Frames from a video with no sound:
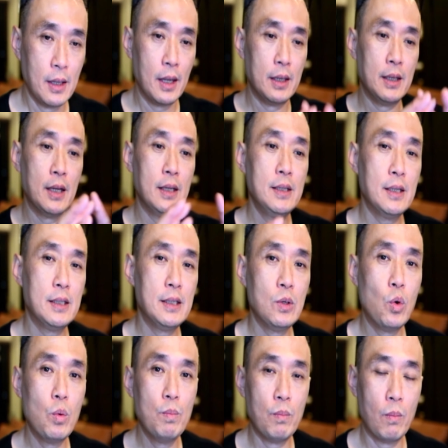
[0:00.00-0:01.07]
เนื้อเยื่อที่
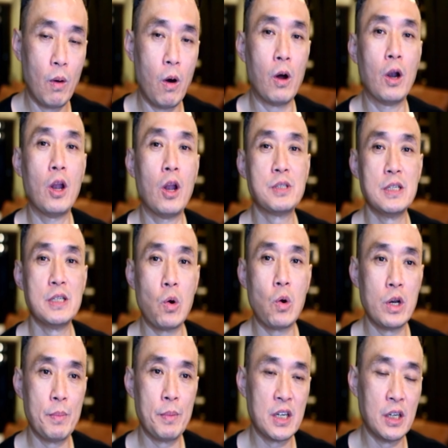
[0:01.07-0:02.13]
หุ้มห่อรอบซิลิโคน
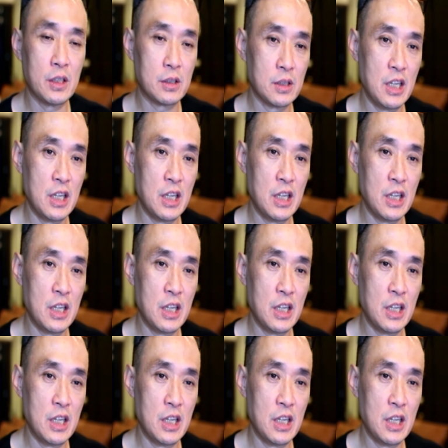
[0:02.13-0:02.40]
เนี่ยมันเกิด